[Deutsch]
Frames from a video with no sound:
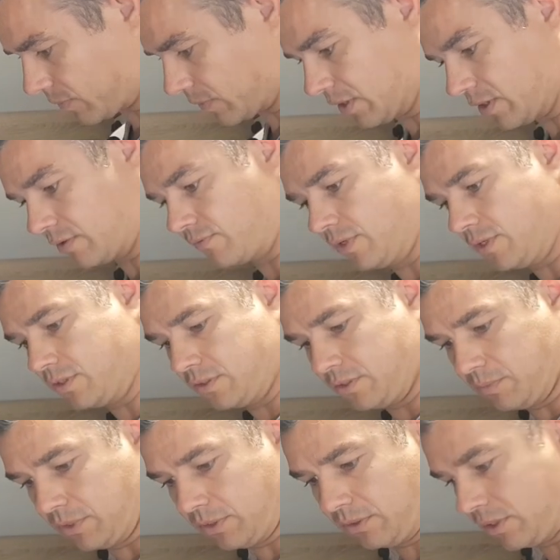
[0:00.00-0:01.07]
Ja, viel ist nicht
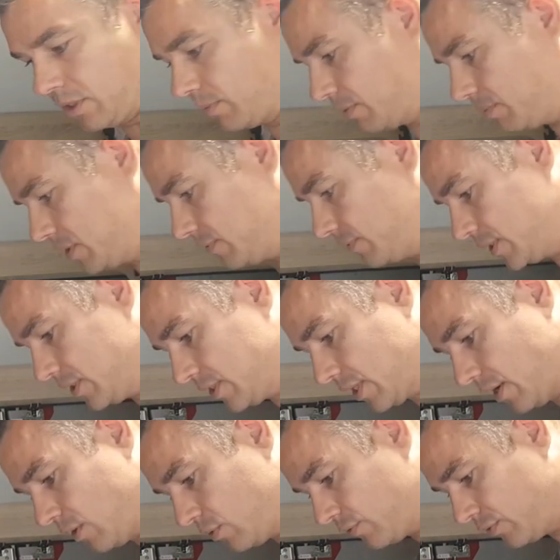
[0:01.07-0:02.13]
mehr drin, aber ein bisschen was ist
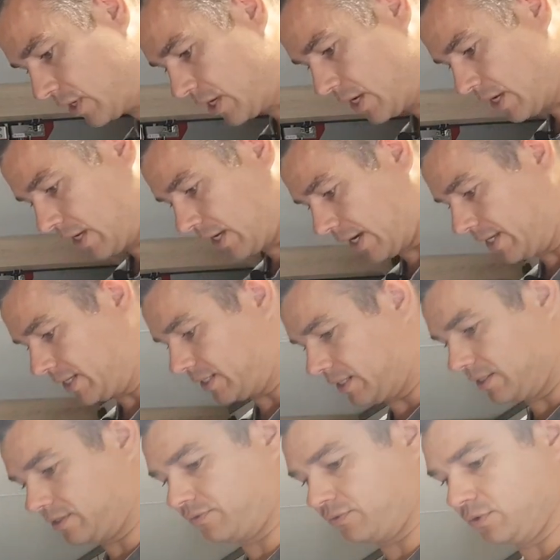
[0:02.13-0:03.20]
drauf. Reicht
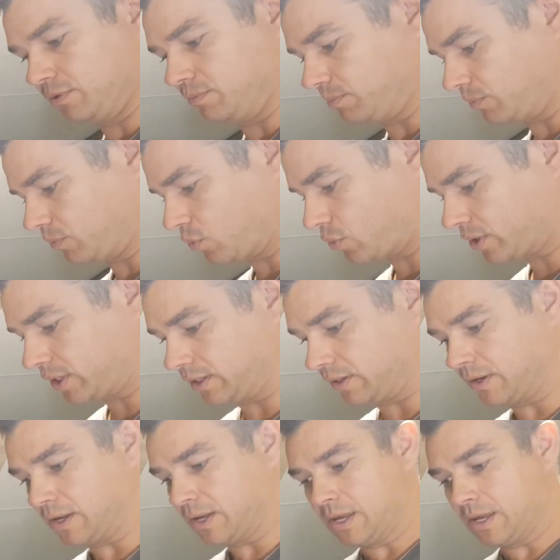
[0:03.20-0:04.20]
als Film. Okay.